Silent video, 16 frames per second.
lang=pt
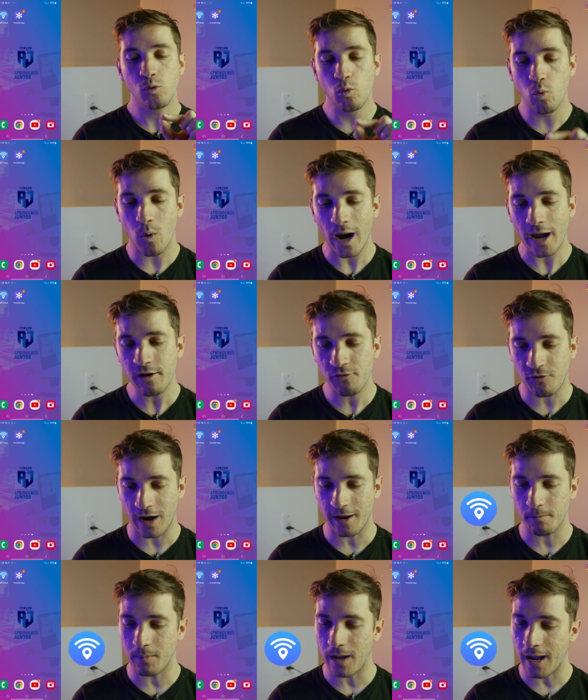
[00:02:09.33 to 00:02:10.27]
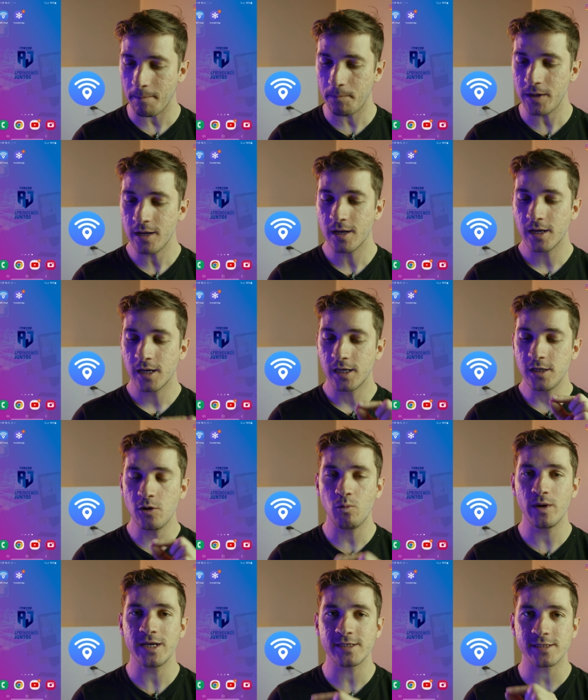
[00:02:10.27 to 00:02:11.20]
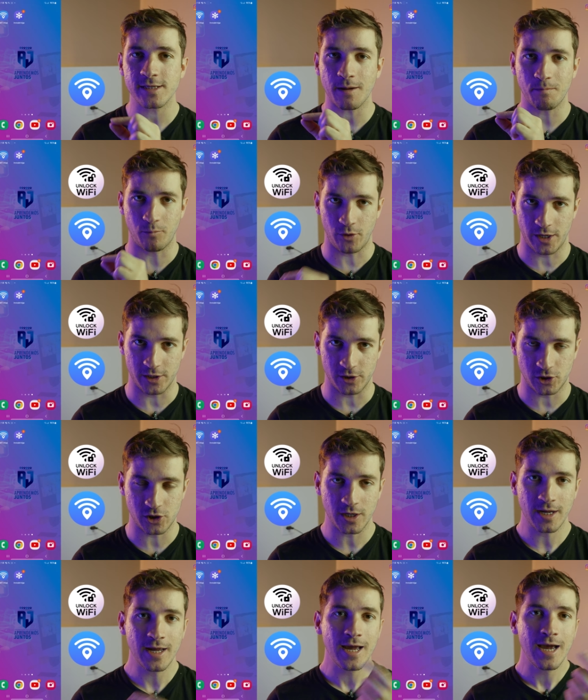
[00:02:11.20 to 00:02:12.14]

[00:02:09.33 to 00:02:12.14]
o Wi-Fi Map e o InstaBridge.